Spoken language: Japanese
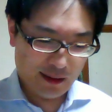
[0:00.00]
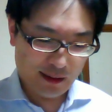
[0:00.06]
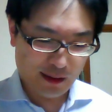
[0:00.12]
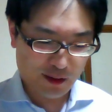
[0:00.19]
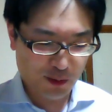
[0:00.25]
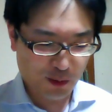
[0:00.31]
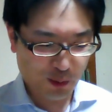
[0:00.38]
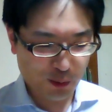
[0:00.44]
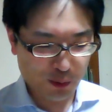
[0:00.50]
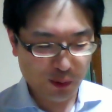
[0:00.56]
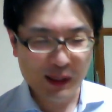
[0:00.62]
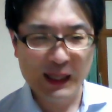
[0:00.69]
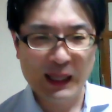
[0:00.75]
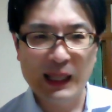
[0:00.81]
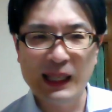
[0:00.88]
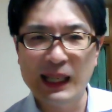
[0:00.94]
で、そう
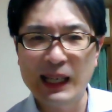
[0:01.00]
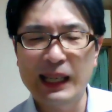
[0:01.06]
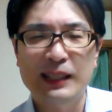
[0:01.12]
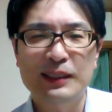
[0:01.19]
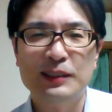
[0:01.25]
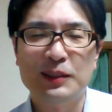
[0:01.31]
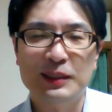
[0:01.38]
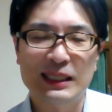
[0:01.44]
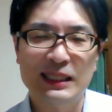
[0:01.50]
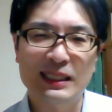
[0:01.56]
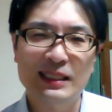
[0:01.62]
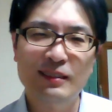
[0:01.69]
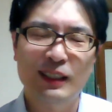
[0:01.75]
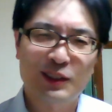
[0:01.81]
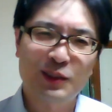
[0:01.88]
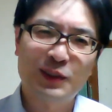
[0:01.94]
考えると、
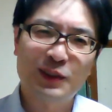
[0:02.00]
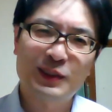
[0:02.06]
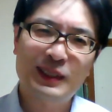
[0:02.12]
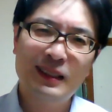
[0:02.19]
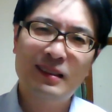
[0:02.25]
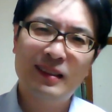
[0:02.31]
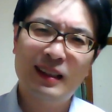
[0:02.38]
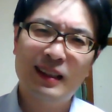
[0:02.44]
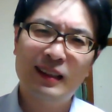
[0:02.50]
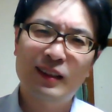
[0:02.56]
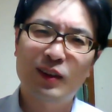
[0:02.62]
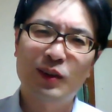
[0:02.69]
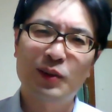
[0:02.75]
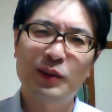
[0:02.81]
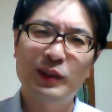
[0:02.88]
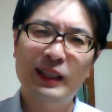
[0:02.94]
実は直接請求
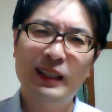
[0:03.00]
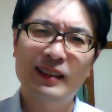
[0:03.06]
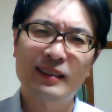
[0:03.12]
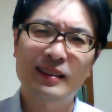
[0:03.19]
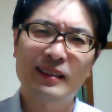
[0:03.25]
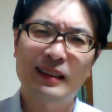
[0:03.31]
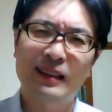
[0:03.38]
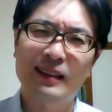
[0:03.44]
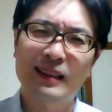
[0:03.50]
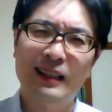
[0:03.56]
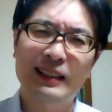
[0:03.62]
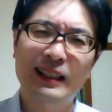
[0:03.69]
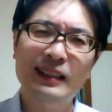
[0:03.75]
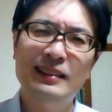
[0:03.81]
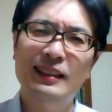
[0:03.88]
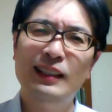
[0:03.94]
容認説って
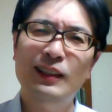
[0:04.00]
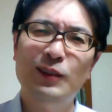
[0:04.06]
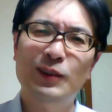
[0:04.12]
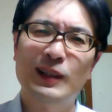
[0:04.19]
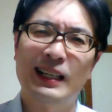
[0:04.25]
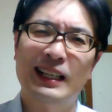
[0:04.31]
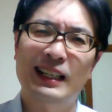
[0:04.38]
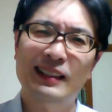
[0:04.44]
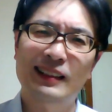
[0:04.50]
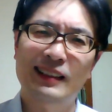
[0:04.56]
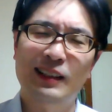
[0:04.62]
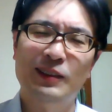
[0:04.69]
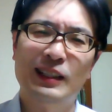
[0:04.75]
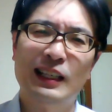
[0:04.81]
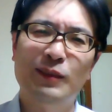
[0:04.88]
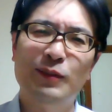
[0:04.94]
正しいのかなって
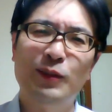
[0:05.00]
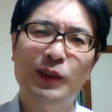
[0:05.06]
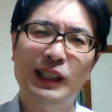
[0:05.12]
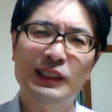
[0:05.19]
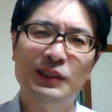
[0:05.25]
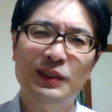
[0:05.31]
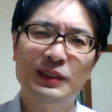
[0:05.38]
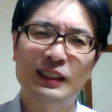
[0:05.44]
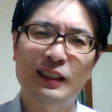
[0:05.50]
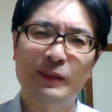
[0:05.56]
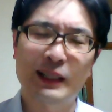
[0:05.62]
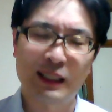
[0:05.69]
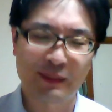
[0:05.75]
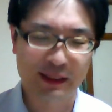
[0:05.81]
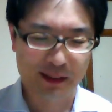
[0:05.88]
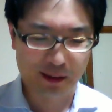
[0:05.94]
いう疑問が生じて
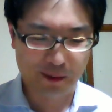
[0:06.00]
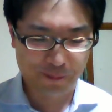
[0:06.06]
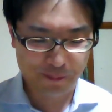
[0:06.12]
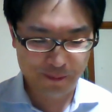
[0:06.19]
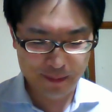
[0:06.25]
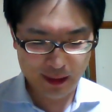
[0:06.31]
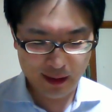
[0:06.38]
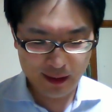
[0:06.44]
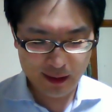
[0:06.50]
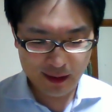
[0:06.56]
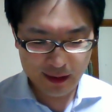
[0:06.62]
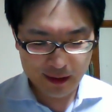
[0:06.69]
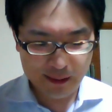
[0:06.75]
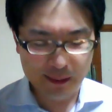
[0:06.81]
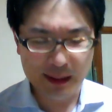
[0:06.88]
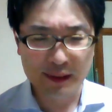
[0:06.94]
まいります。
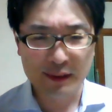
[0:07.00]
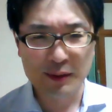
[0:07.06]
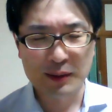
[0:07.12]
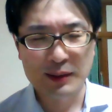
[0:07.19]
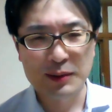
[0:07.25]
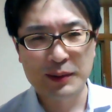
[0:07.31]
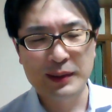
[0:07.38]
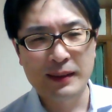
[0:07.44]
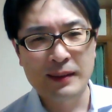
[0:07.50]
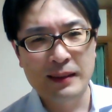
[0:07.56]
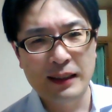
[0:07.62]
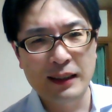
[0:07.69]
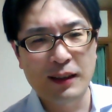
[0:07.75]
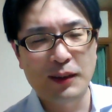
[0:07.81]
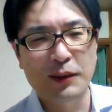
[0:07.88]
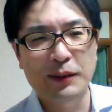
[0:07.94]
つまり、その直接
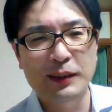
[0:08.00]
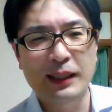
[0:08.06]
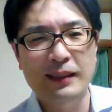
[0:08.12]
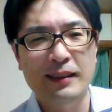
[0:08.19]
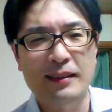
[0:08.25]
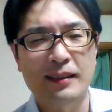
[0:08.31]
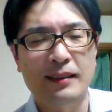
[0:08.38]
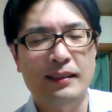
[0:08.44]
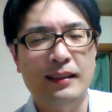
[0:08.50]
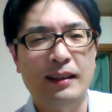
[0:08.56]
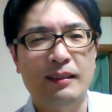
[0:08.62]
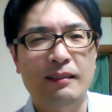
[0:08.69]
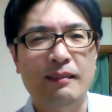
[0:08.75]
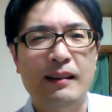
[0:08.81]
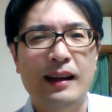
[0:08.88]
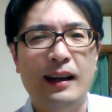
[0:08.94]
請求容認説っていう
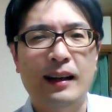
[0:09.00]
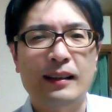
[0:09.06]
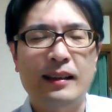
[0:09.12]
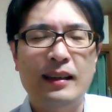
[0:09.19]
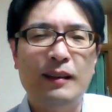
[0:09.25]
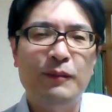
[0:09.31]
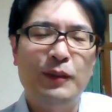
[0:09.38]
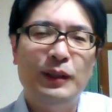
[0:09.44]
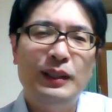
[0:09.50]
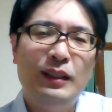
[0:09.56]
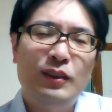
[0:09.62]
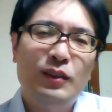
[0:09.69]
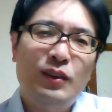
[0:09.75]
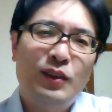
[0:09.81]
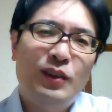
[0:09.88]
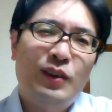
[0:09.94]
のは、憲法
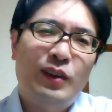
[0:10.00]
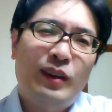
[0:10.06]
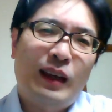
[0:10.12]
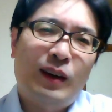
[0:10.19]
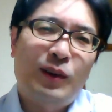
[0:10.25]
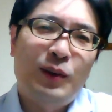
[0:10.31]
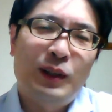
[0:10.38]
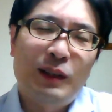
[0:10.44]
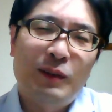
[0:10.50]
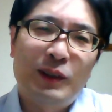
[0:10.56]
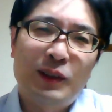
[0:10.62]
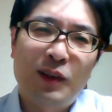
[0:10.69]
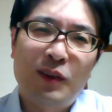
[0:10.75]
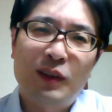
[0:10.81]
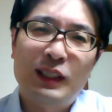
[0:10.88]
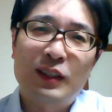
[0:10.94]
29条3項に基
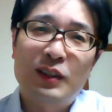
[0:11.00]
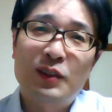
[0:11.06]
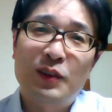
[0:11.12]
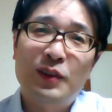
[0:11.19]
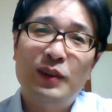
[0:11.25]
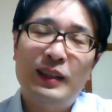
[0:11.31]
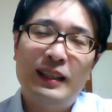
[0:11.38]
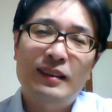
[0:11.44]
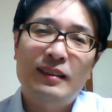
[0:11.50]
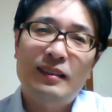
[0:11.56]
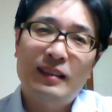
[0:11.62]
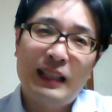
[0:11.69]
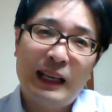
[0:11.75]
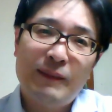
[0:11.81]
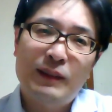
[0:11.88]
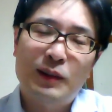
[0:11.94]
づいて直接
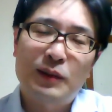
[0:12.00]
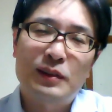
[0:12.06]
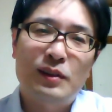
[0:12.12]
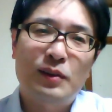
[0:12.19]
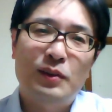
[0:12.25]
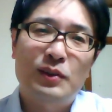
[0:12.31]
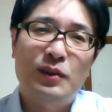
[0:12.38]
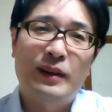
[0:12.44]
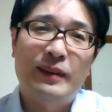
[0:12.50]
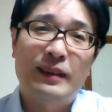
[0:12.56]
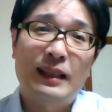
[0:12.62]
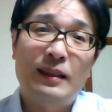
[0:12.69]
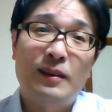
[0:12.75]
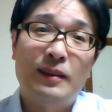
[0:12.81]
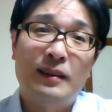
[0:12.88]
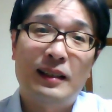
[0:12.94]
ね、損失保障が
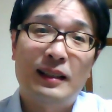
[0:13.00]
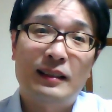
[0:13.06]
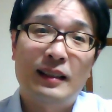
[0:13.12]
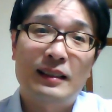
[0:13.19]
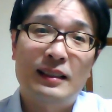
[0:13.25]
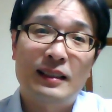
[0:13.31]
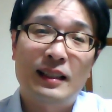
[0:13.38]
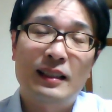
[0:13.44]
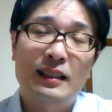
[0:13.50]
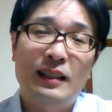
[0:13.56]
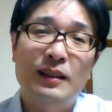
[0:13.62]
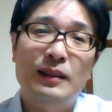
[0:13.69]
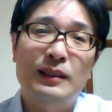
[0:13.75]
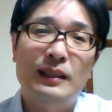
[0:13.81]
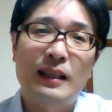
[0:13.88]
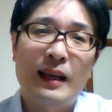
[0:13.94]
請求された事案に
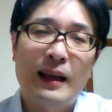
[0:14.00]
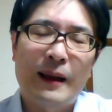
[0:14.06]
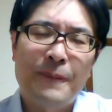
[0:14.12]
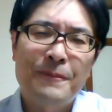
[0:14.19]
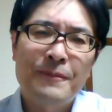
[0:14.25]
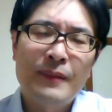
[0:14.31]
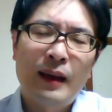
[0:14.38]
おいて、